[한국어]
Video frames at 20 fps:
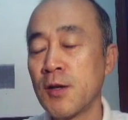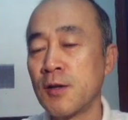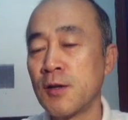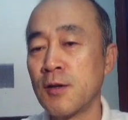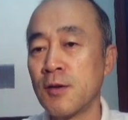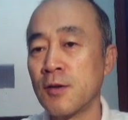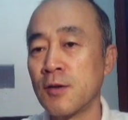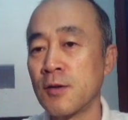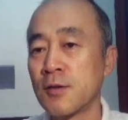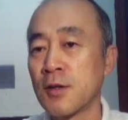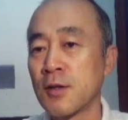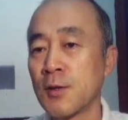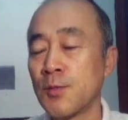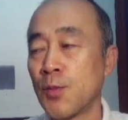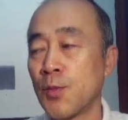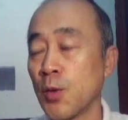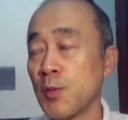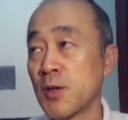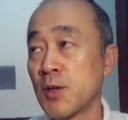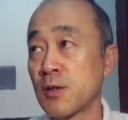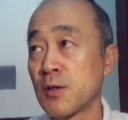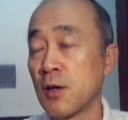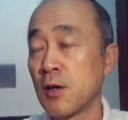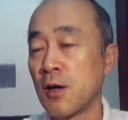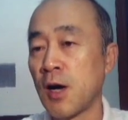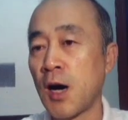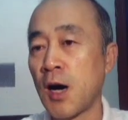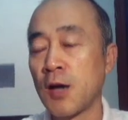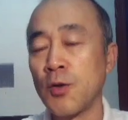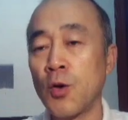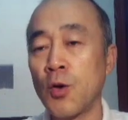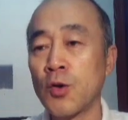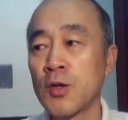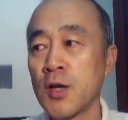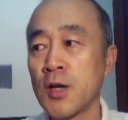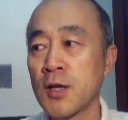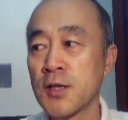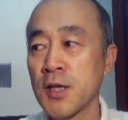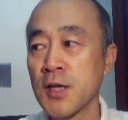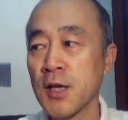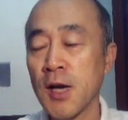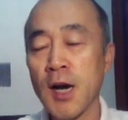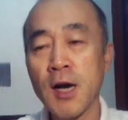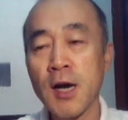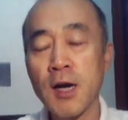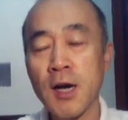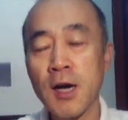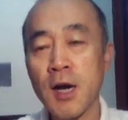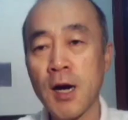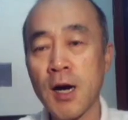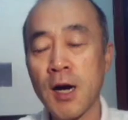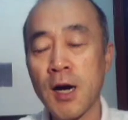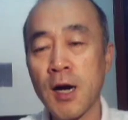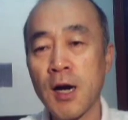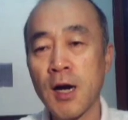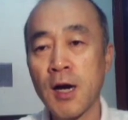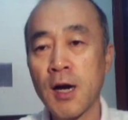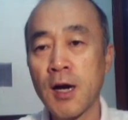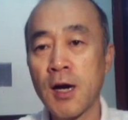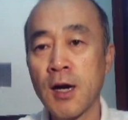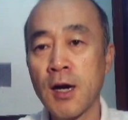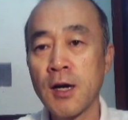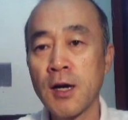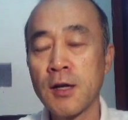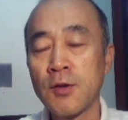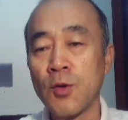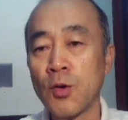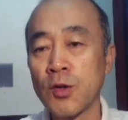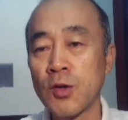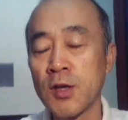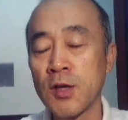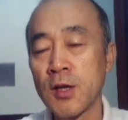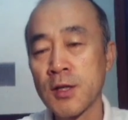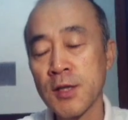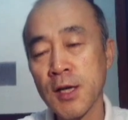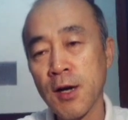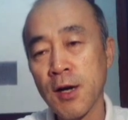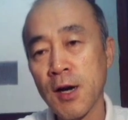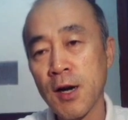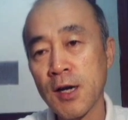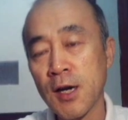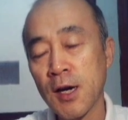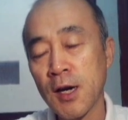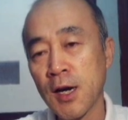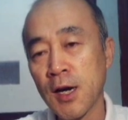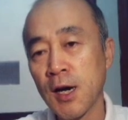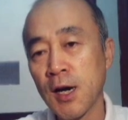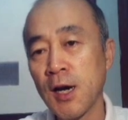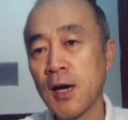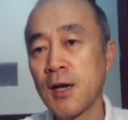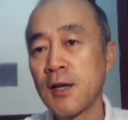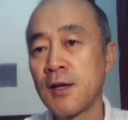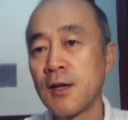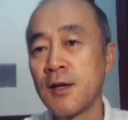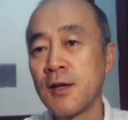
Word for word: 어, 저는 보면서 아, 농경제학과 농경제학과가